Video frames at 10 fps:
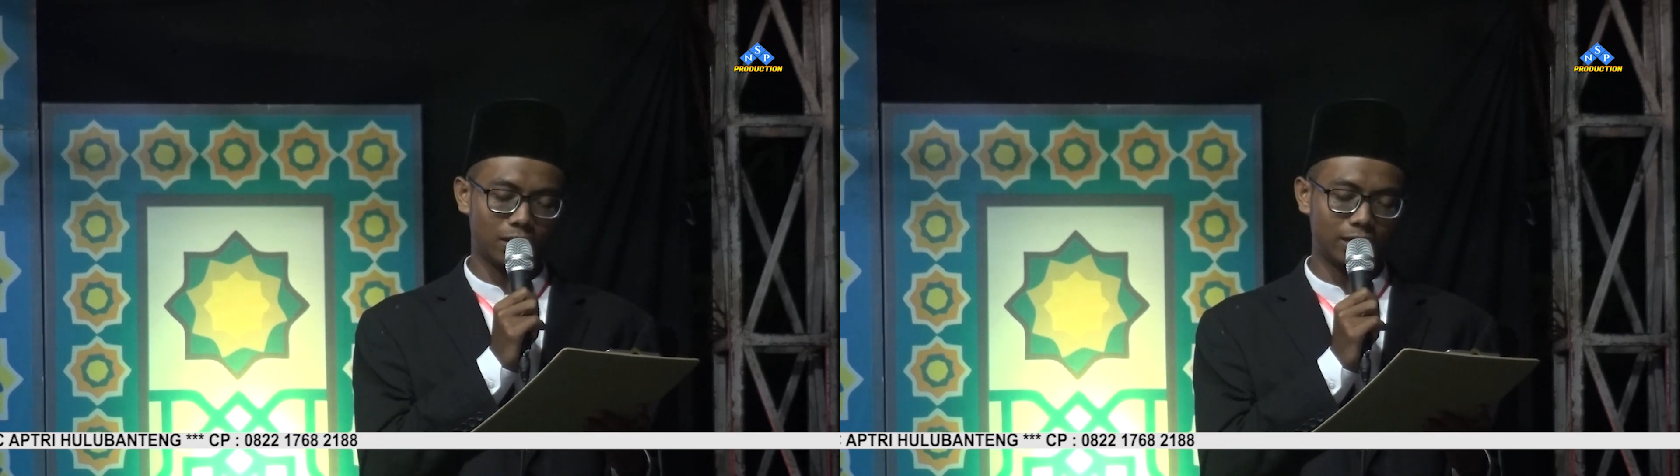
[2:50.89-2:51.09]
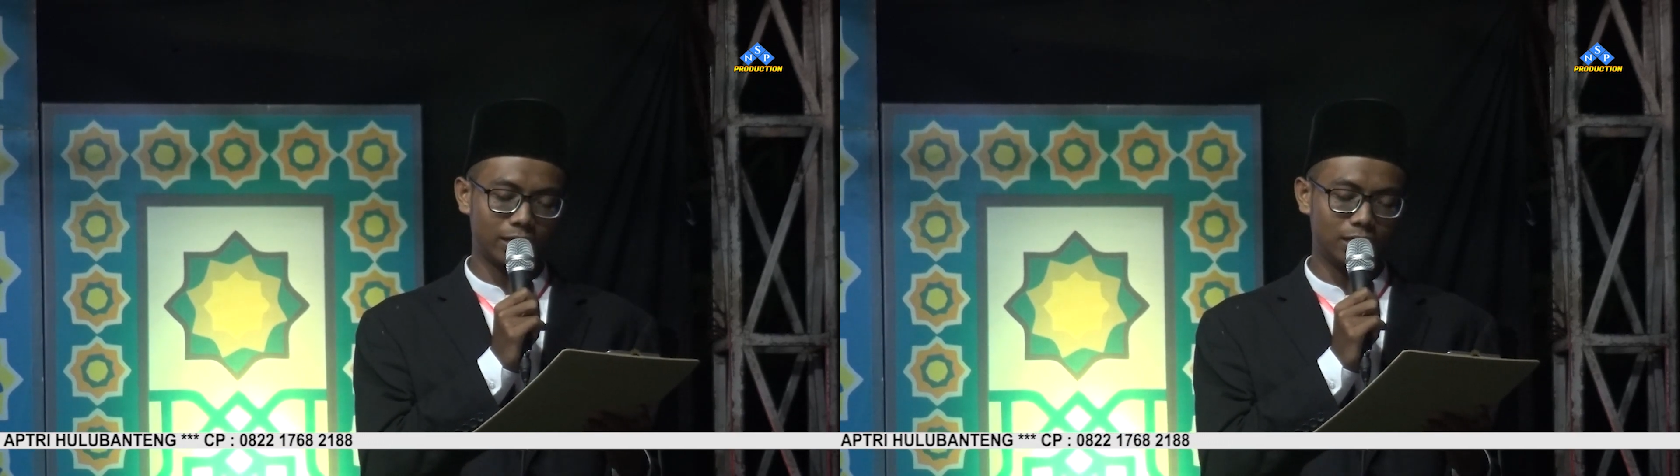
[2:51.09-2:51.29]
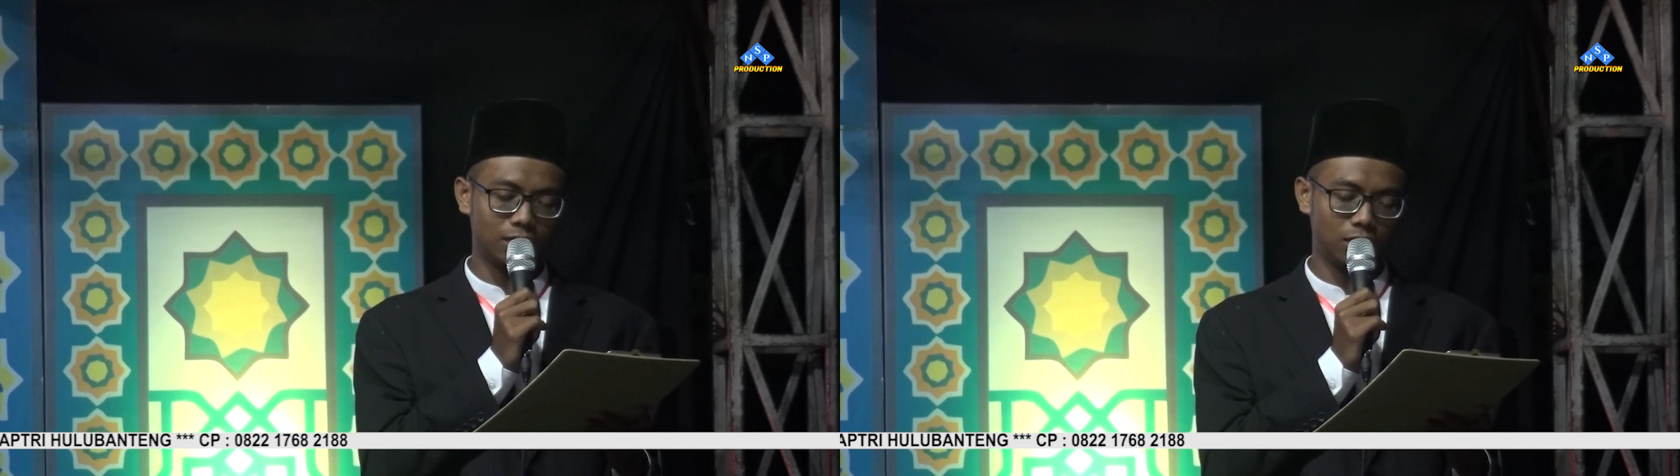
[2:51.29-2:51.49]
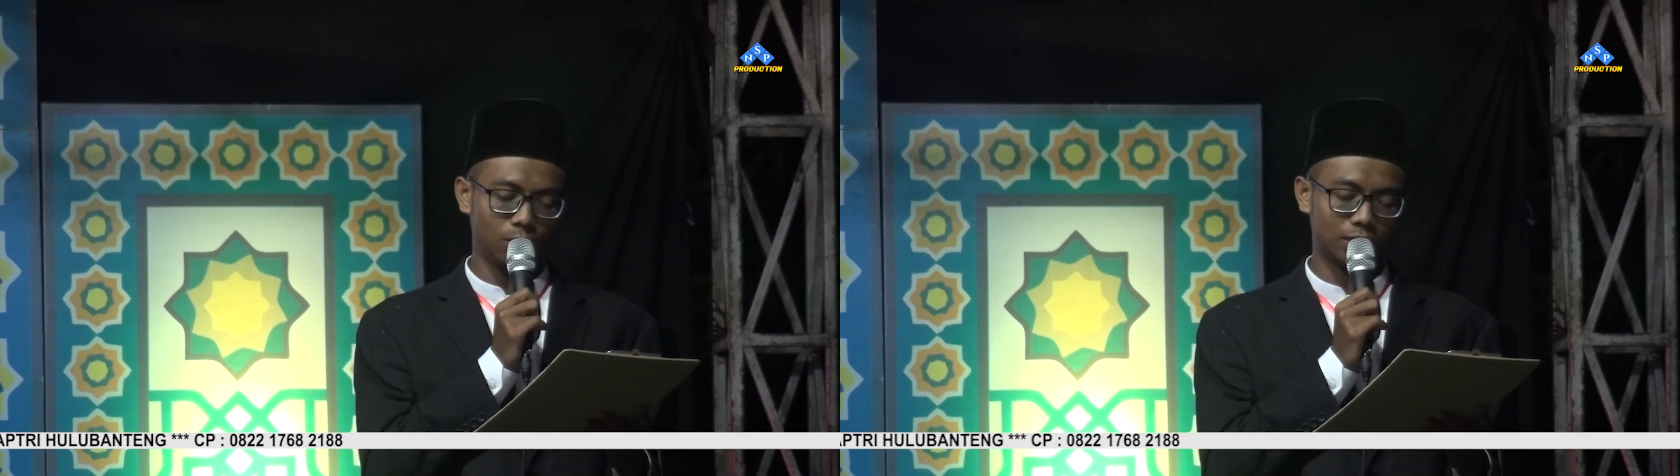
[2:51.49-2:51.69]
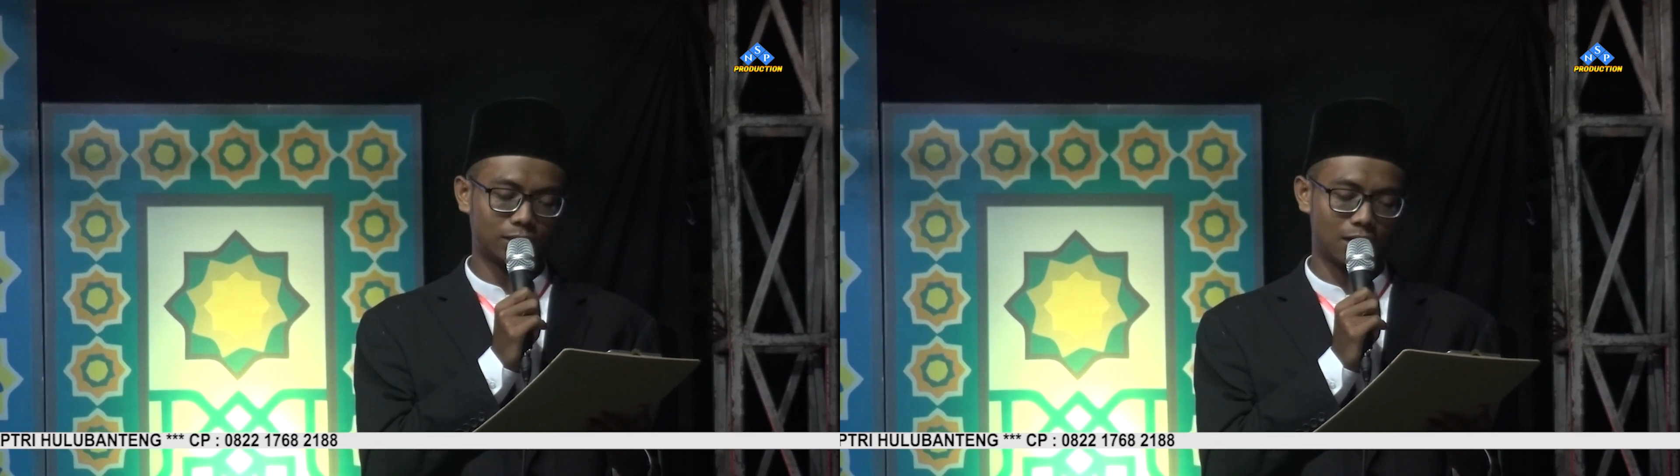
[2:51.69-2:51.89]

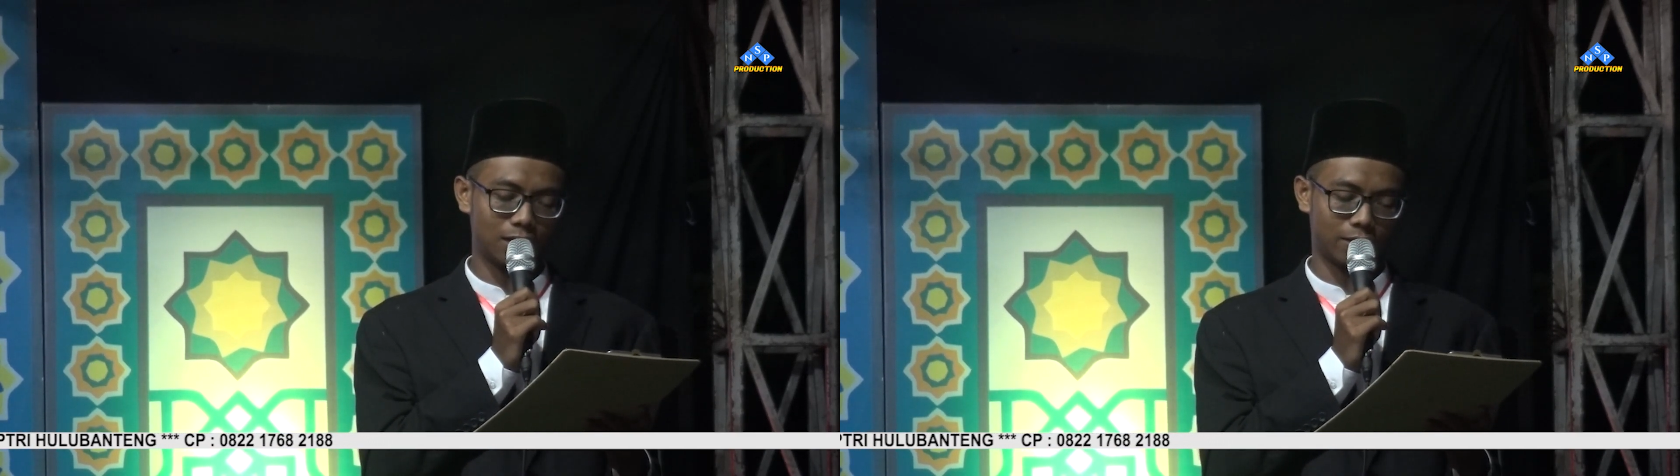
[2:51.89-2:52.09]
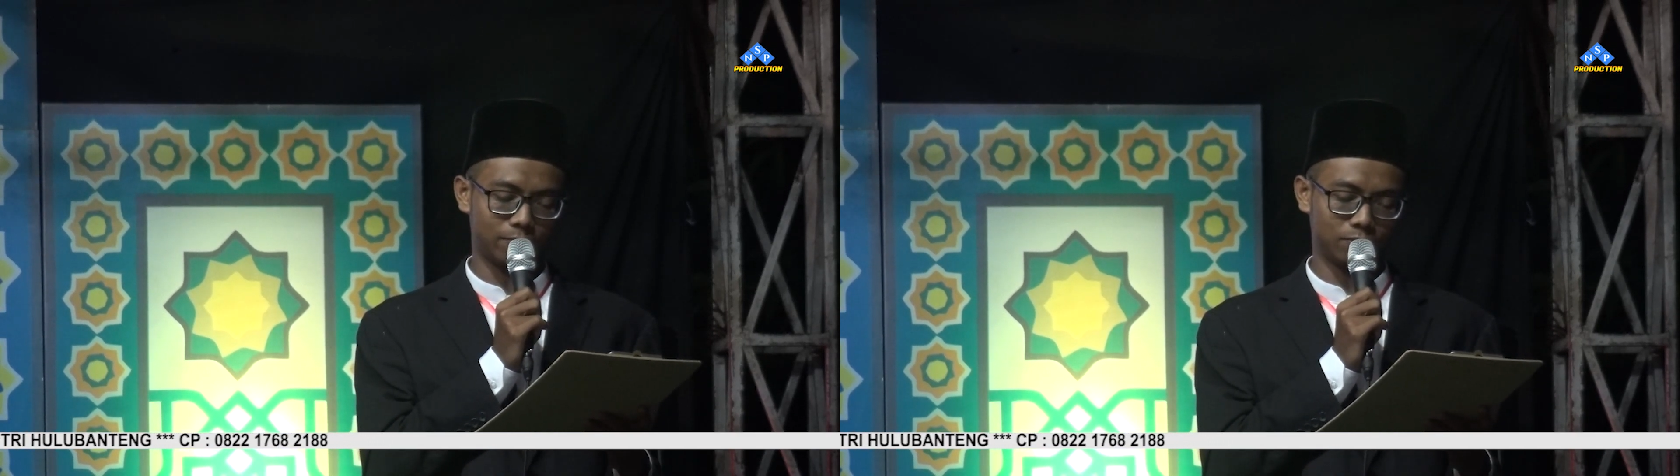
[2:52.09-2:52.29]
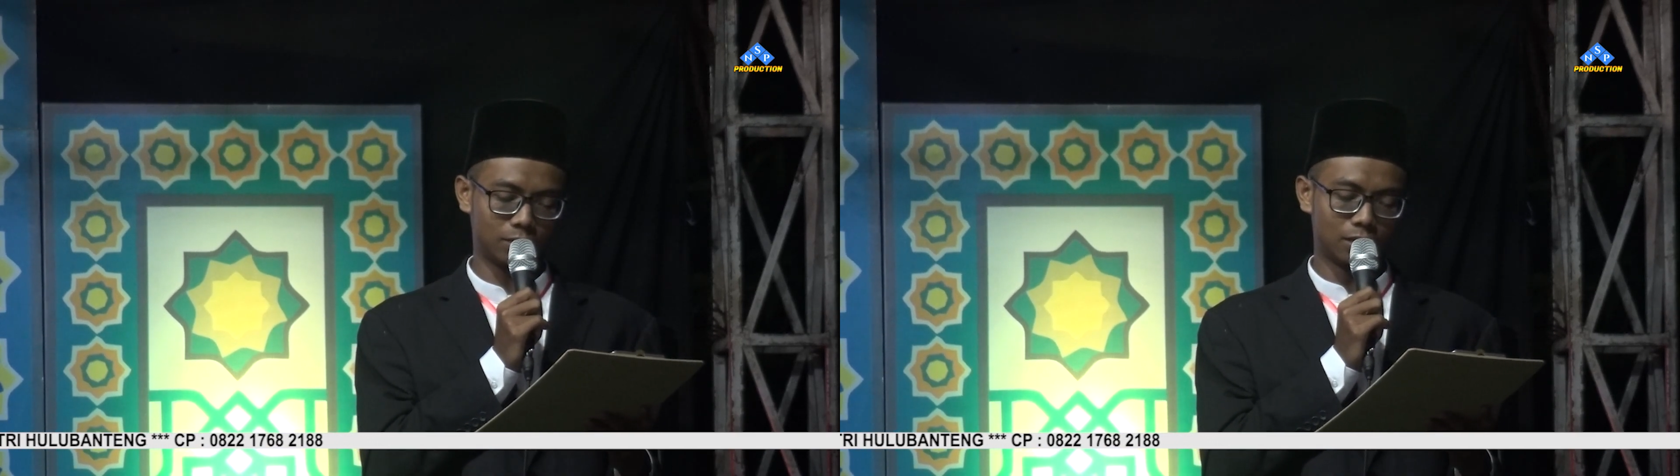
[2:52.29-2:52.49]
alaihi wasallam